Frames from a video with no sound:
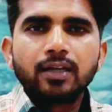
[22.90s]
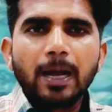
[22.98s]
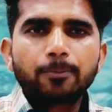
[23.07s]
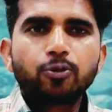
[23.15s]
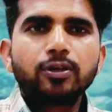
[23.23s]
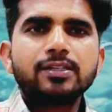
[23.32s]

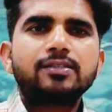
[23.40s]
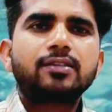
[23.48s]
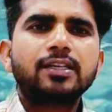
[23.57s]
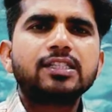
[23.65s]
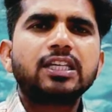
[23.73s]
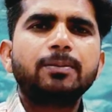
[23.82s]
आपको किस
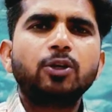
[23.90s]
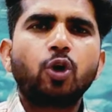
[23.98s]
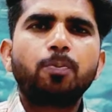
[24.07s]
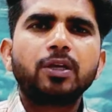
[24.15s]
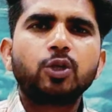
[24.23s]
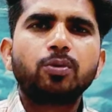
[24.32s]
किसी भी
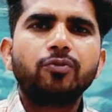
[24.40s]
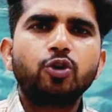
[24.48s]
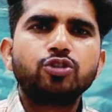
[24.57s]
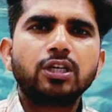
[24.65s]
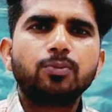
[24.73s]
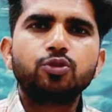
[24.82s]
टॉपिक के ऊपर
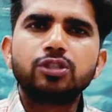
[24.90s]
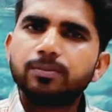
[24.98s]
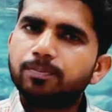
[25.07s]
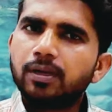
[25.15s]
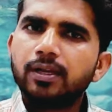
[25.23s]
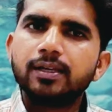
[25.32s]
वीडियो चाहिए मुझे
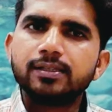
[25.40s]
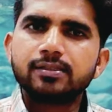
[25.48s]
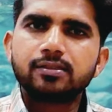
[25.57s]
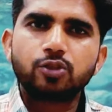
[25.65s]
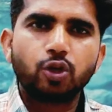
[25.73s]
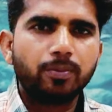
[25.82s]
प्लीज़
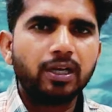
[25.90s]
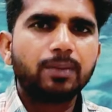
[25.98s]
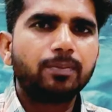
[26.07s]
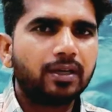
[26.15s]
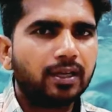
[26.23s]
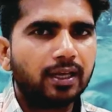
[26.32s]
कमेंट
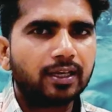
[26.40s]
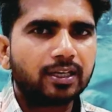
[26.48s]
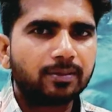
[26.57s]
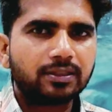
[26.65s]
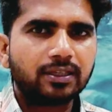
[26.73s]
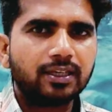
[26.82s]
में डाल के
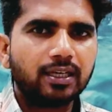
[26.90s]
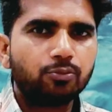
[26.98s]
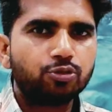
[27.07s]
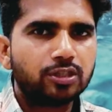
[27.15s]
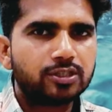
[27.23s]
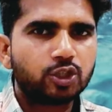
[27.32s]
बताइए
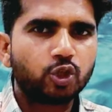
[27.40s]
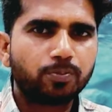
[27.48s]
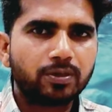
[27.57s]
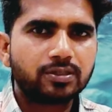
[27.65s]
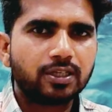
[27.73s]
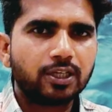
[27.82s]
मुझे इसके
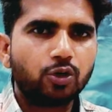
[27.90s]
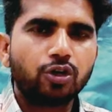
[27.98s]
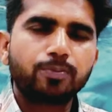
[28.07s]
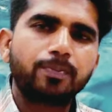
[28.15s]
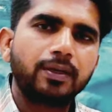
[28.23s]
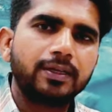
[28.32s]
ऊपर चाहिए और
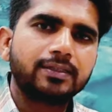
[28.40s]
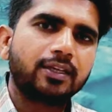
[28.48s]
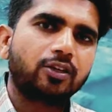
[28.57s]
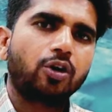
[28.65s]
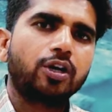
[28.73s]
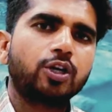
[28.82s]
प्लीज़
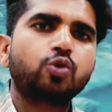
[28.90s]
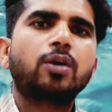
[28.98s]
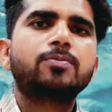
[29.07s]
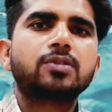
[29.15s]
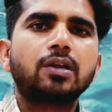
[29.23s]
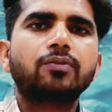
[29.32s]
रिकॉर्डिंग टू
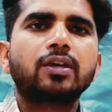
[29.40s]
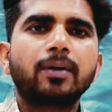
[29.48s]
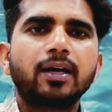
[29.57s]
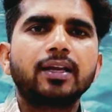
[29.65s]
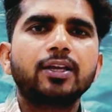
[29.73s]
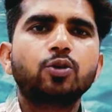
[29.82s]
एमस्टेफ के
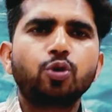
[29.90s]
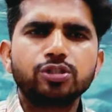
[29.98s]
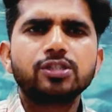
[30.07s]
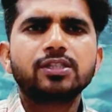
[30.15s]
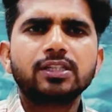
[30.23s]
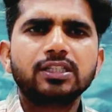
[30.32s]
बारे ही
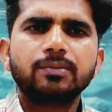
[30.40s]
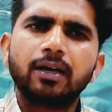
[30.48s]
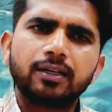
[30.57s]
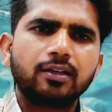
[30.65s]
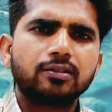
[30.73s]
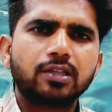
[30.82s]
कोशिश कीजिए
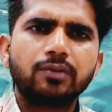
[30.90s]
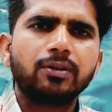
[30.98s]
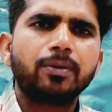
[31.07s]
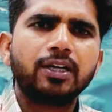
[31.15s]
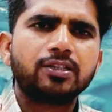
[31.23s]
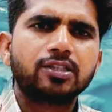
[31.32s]
बाकी अदर भी
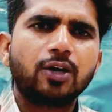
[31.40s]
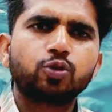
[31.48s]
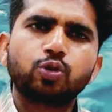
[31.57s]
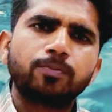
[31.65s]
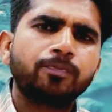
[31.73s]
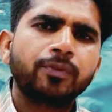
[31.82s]
ब्रीड चाहो
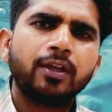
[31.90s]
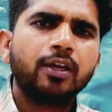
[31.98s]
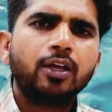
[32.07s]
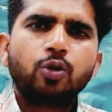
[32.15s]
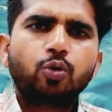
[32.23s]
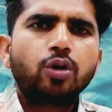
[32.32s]
तो
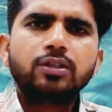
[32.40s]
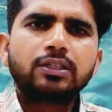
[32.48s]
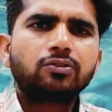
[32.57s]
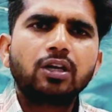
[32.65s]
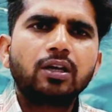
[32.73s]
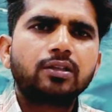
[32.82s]
कोई
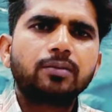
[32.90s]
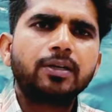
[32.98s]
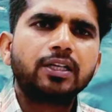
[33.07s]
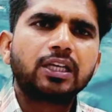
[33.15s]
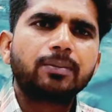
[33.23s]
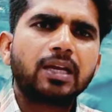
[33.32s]
दिक्कत नहीं अदर
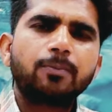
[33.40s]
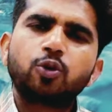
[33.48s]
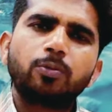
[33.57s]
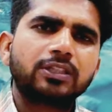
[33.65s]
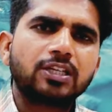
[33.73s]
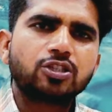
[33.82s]
ब्रीड के बारे में
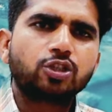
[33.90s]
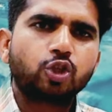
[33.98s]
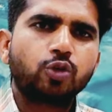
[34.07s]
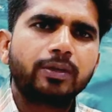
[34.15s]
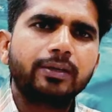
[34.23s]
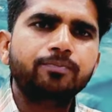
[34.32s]
आपको बता सकता
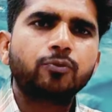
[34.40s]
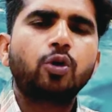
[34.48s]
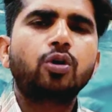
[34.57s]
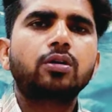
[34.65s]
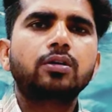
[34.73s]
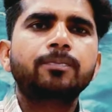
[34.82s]
हूँ मैं
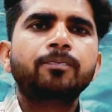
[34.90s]
और